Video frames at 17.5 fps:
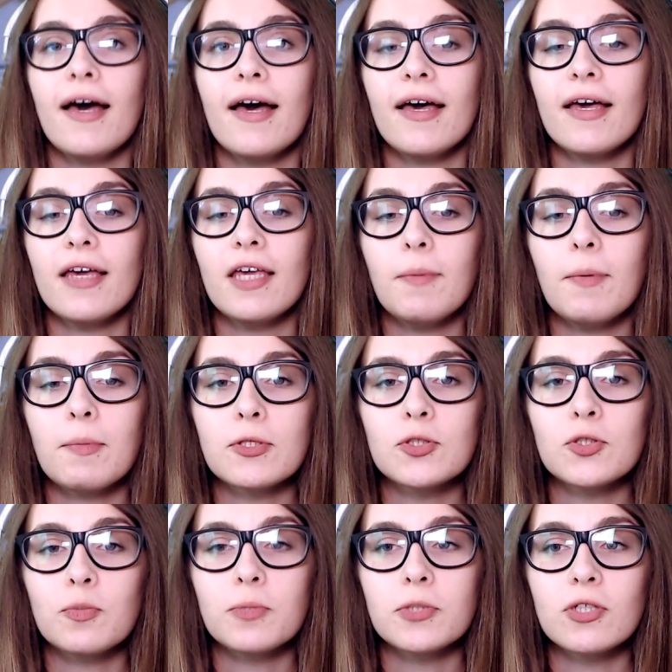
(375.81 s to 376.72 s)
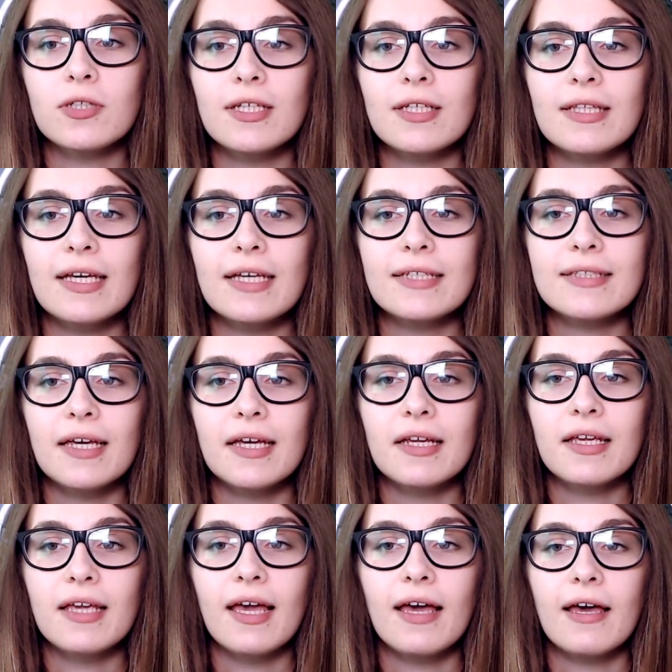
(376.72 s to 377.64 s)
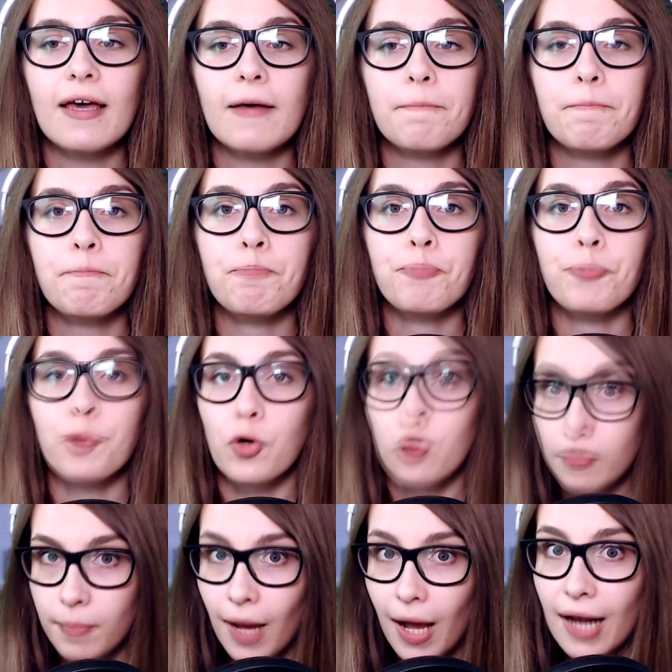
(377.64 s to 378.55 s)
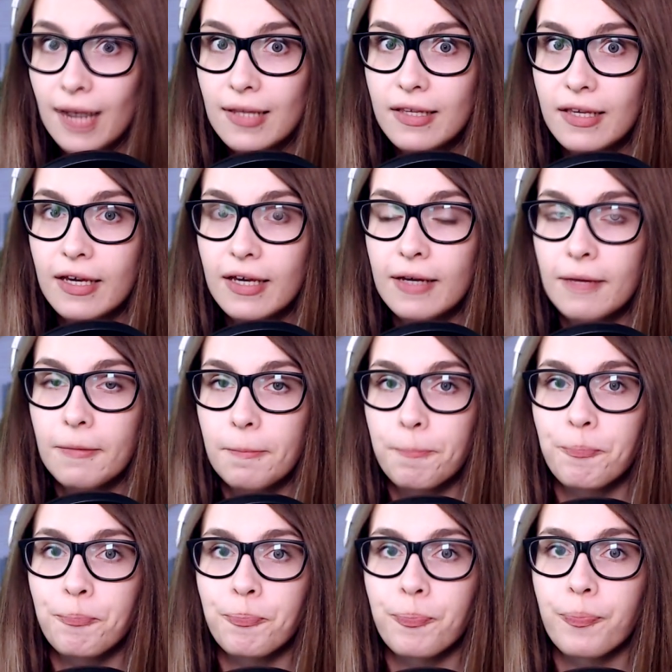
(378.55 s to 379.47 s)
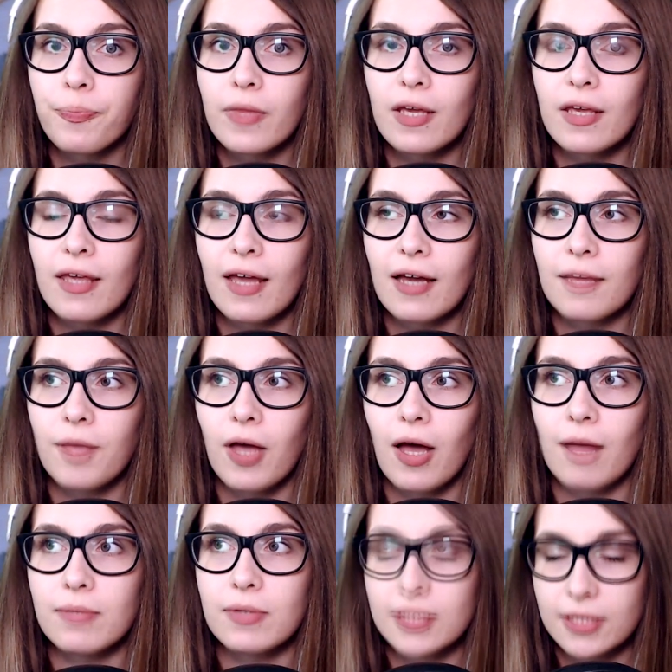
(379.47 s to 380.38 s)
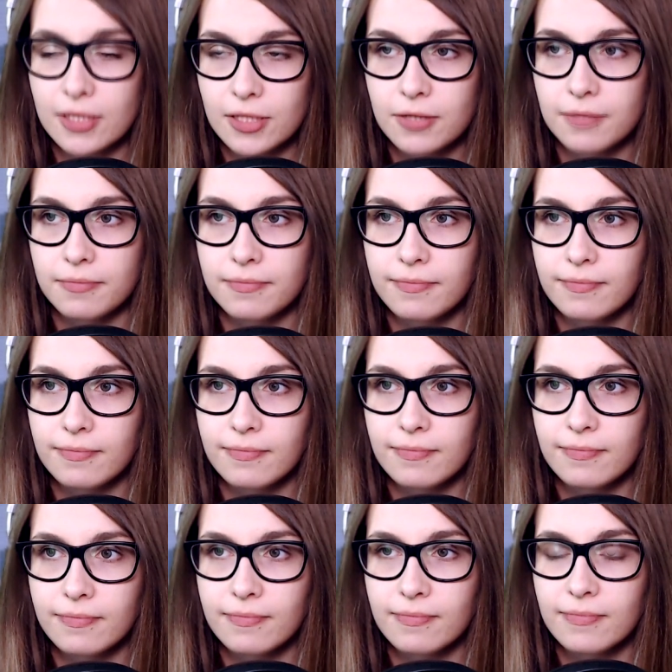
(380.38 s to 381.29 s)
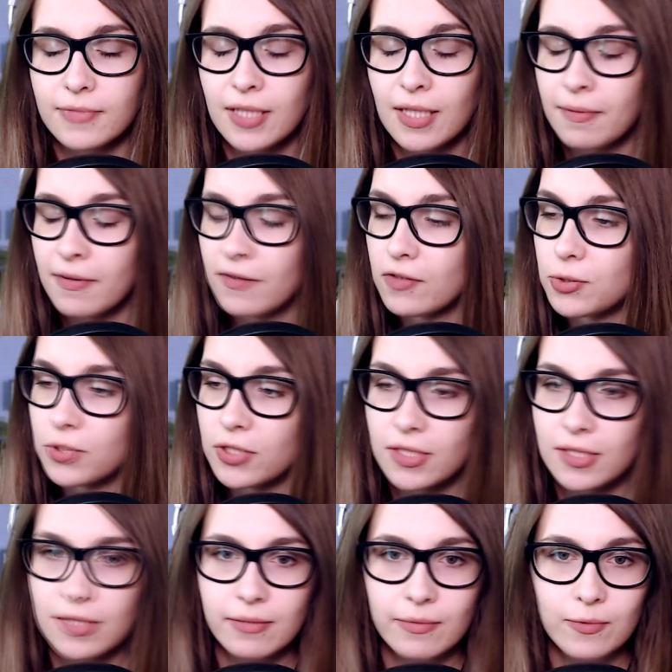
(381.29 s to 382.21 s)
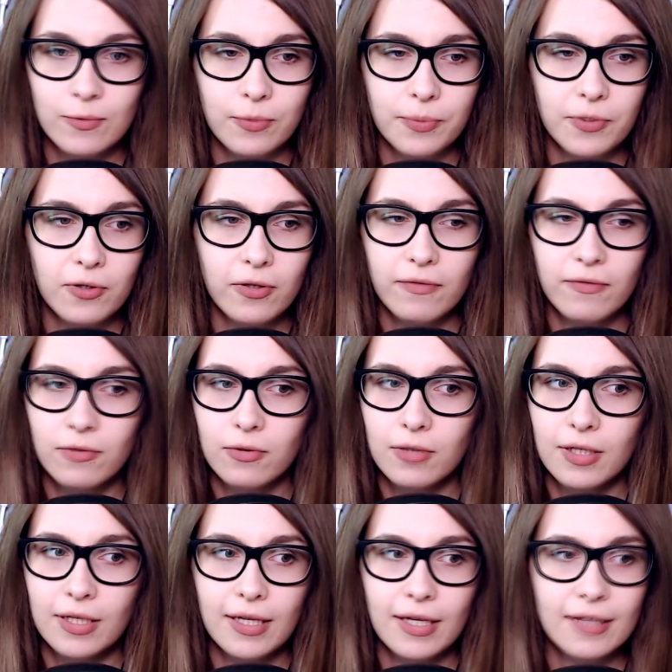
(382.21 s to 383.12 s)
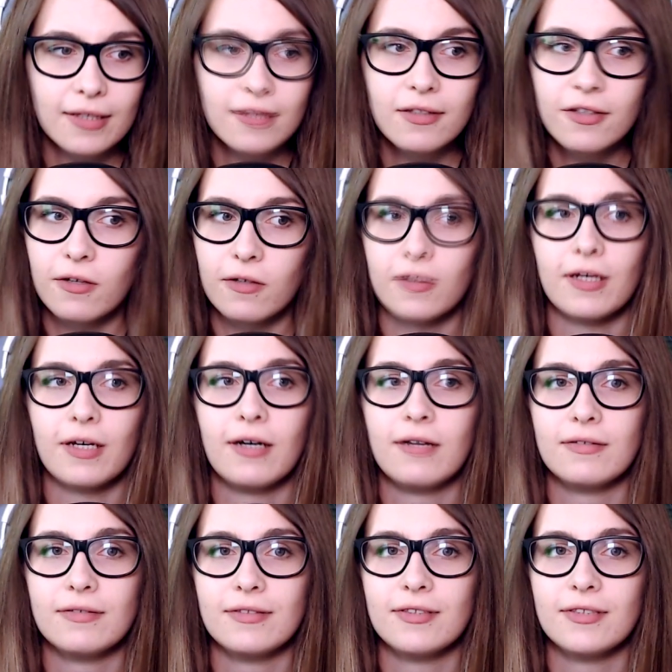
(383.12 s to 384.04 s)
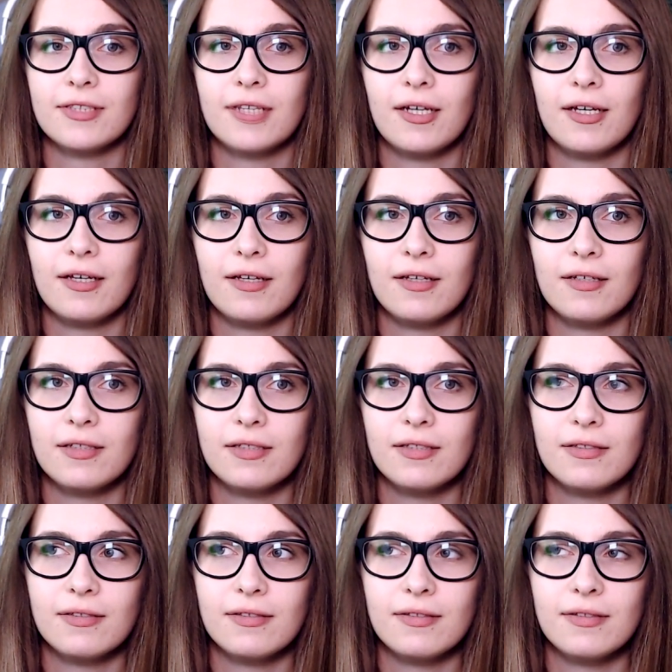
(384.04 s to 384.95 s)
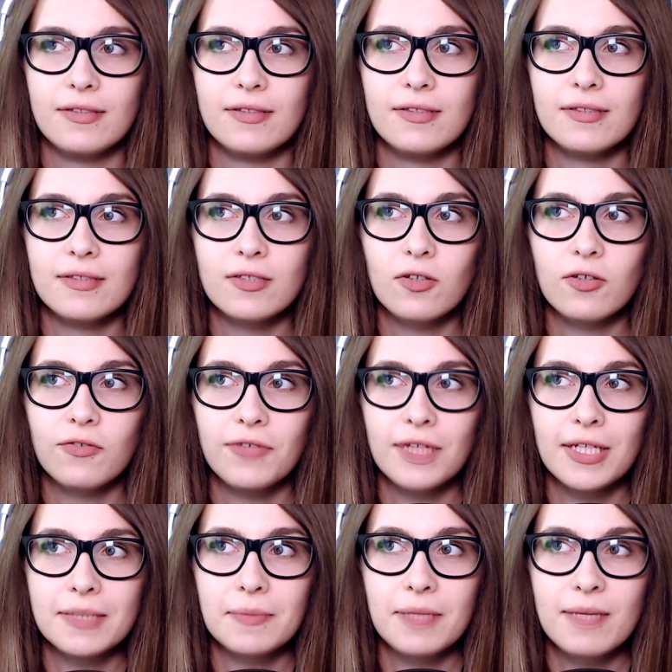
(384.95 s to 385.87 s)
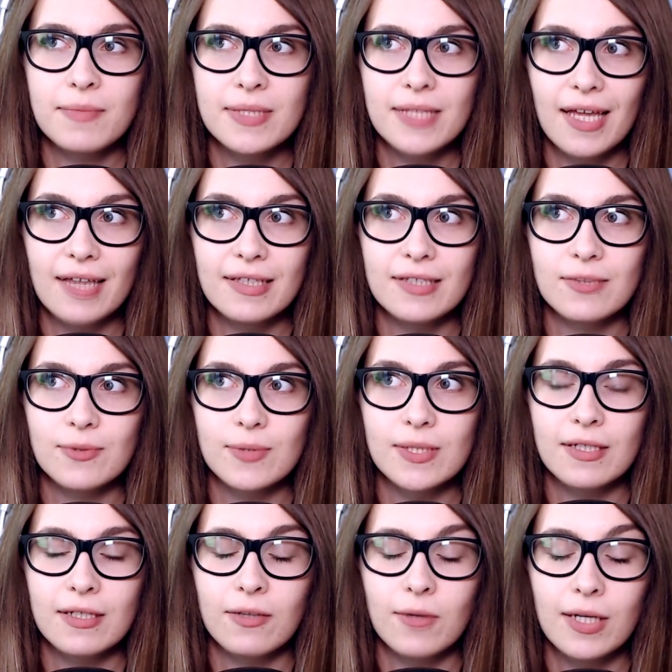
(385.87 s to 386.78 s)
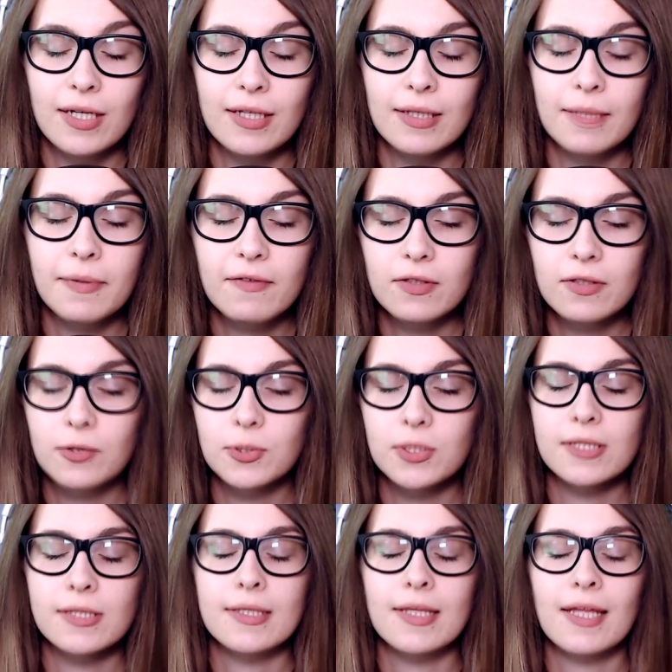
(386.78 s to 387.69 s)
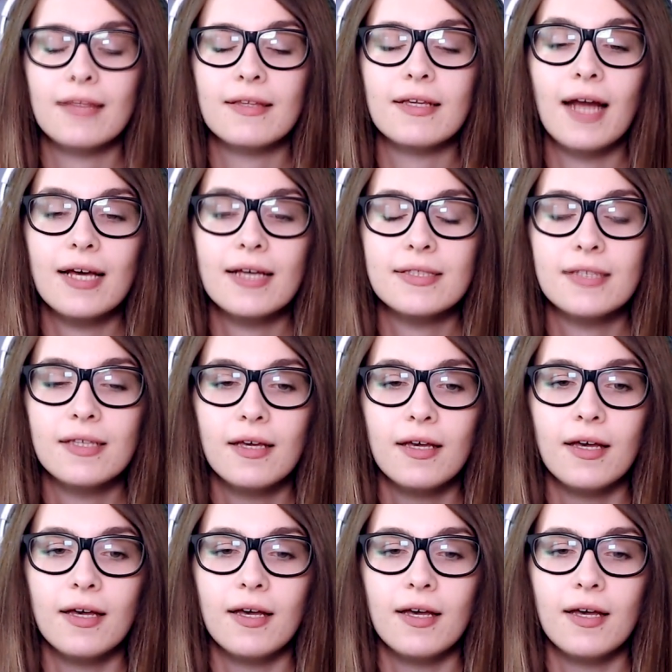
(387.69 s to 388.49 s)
E, I po prostu pociągnę tę serię mm, normalnie, mm, jak miała być. I naprawdę czuję się z tym głupio i w ogóle jak idiotka, że e, co chwilę zmieniam zdanie z tą serią, ale naprawdę to już jest ostatni raz.